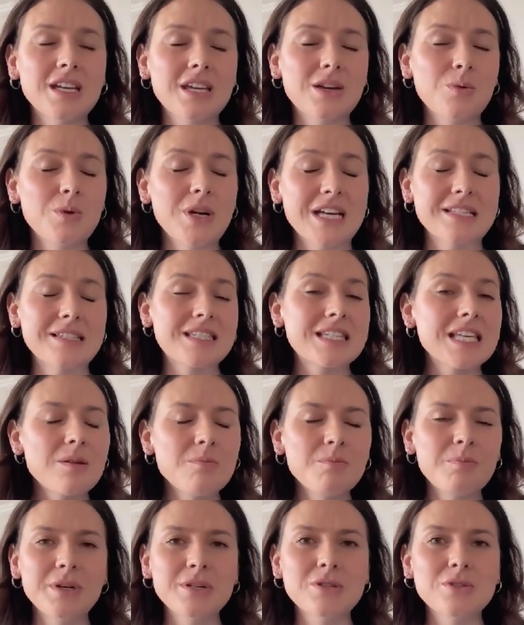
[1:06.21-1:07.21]
que unas
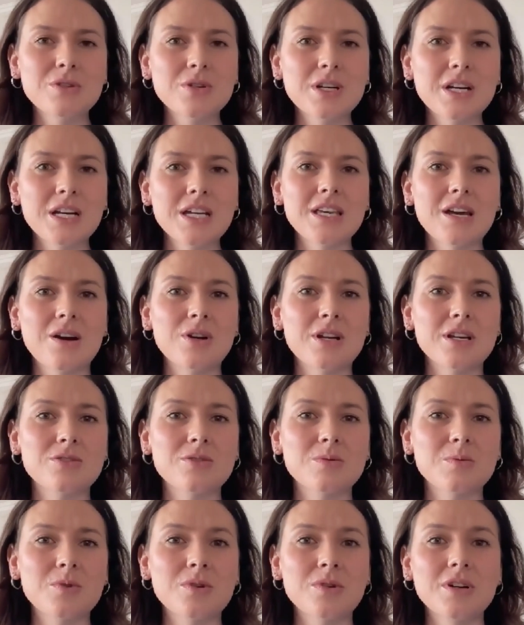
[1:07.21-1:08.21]
100 personas y ahora
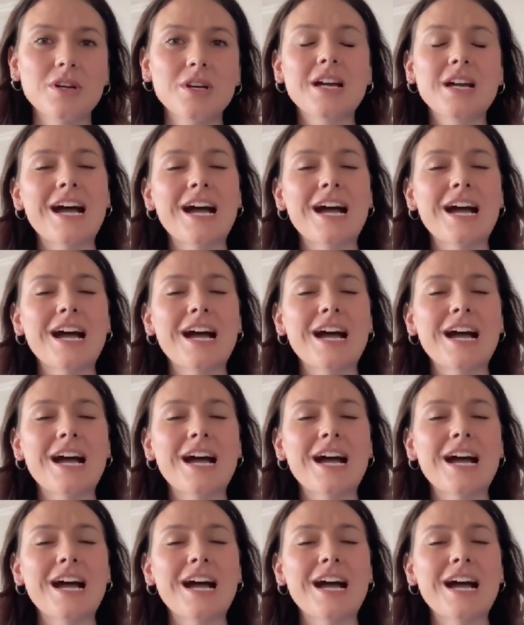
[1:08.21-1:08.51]
somos,